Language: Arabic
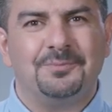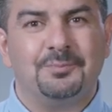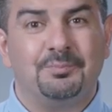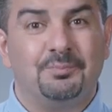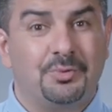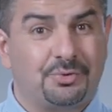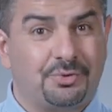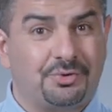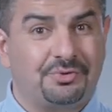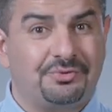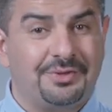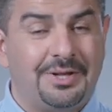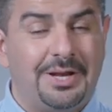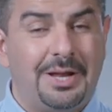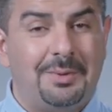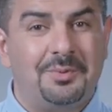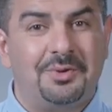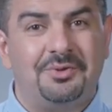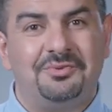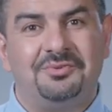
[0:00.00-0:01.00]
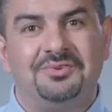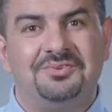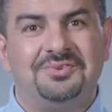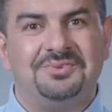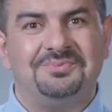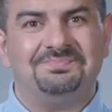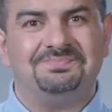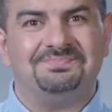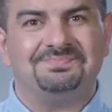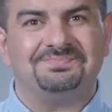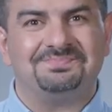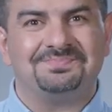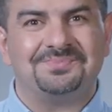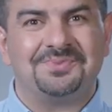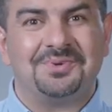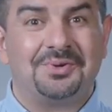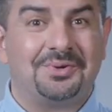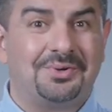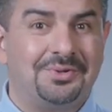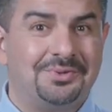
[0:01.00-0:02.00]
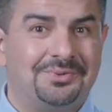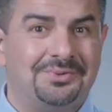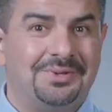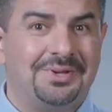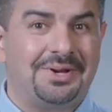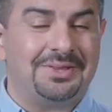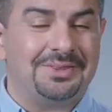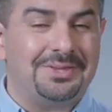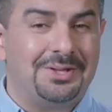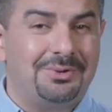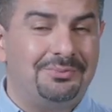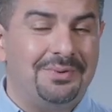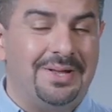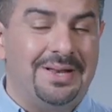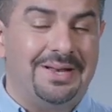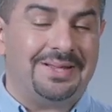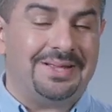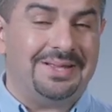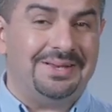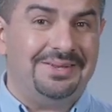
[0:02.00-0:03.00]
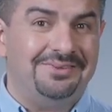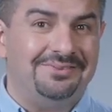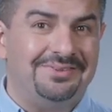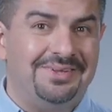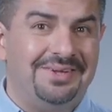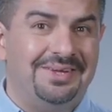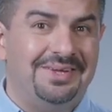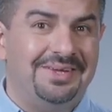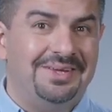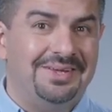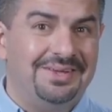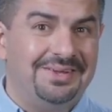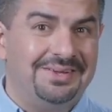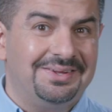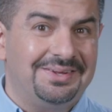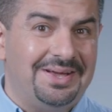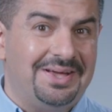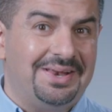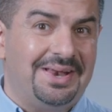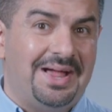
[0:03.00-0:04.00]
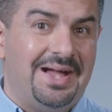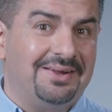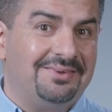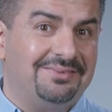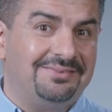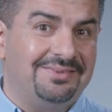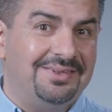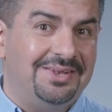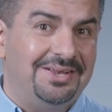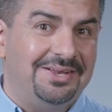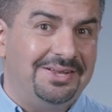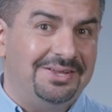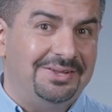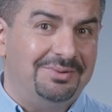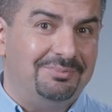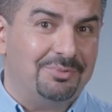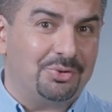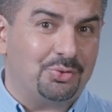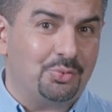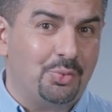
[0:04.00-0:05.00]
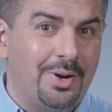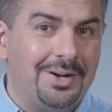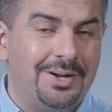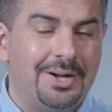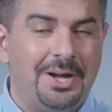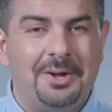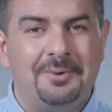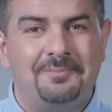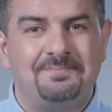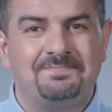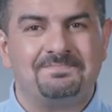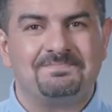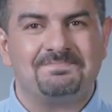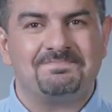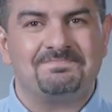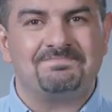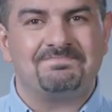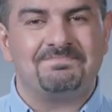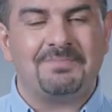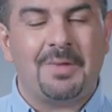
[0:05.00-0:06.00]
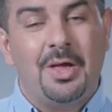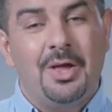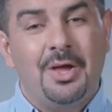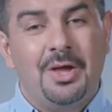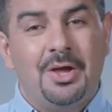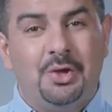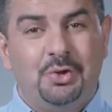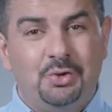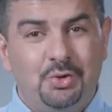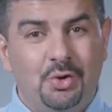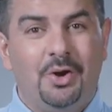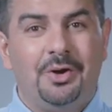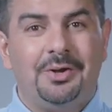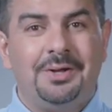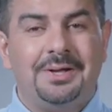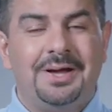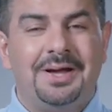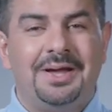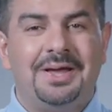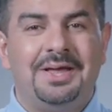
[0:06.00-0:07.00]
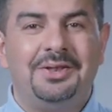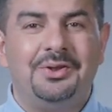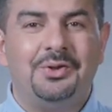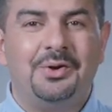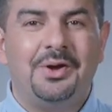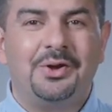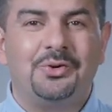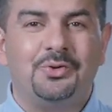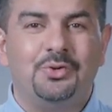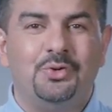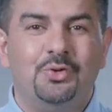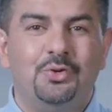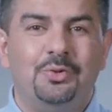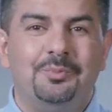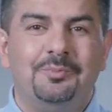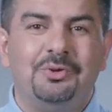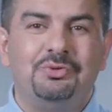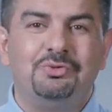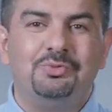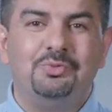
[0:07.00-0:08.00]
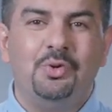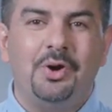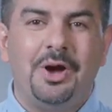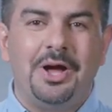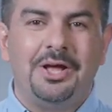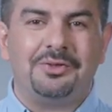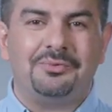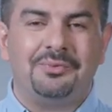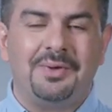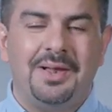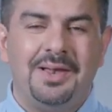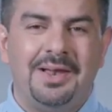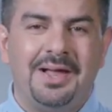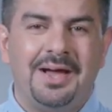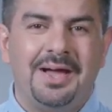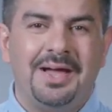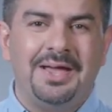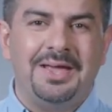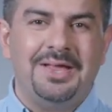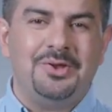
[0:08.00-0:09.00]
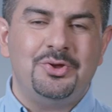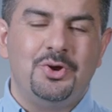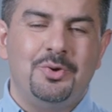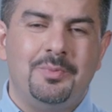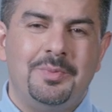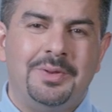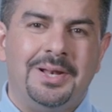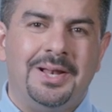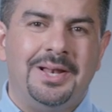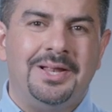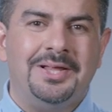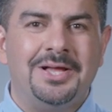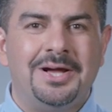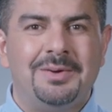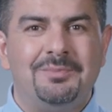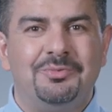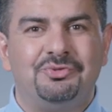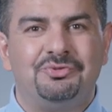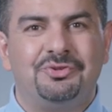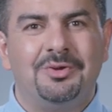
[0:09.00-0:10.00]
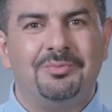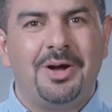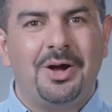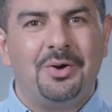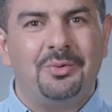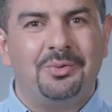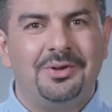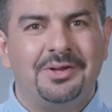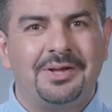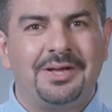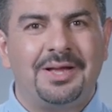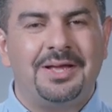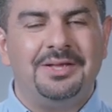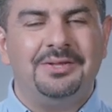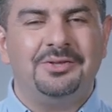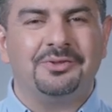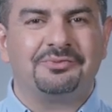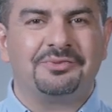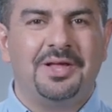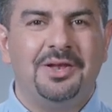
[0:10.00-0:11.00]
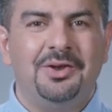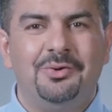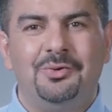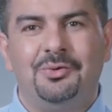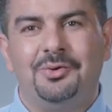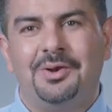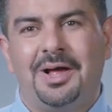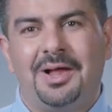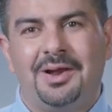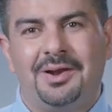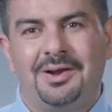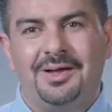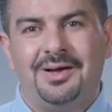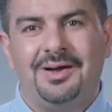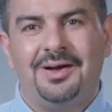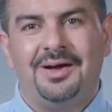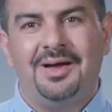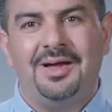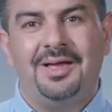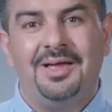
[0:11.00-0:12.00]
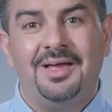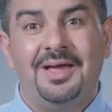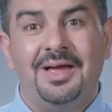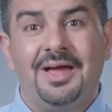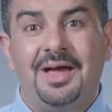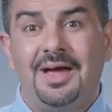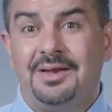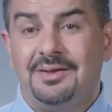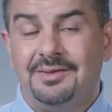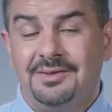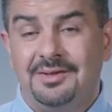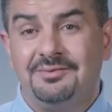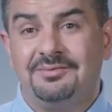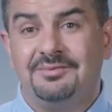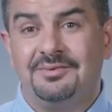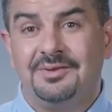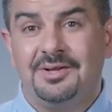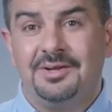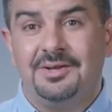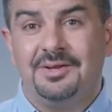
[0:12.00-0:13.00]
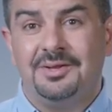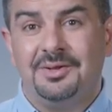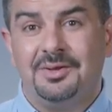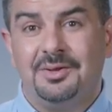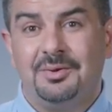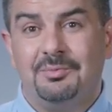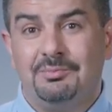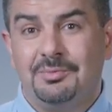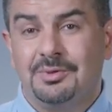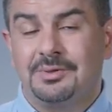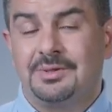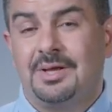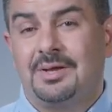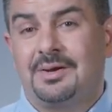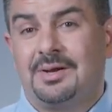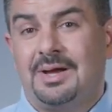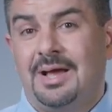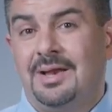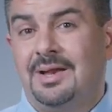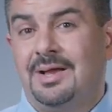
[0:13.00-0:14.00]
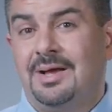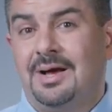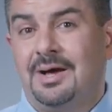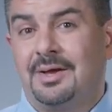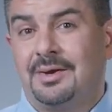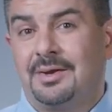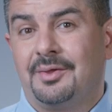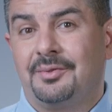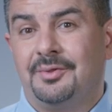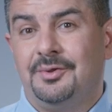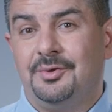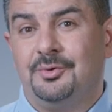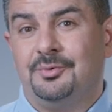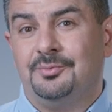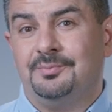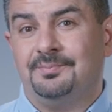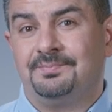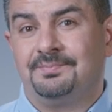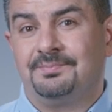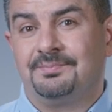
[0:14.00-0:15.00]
بطرس طلع من السجن رد الفعل الكنيسة كان عكس اللي متوقع يحكى أنه أكو مجموعة فلاحين يوم من الأيام اجتمعوا لكي يصلوا لله أن ينزل مطر على أراضيهم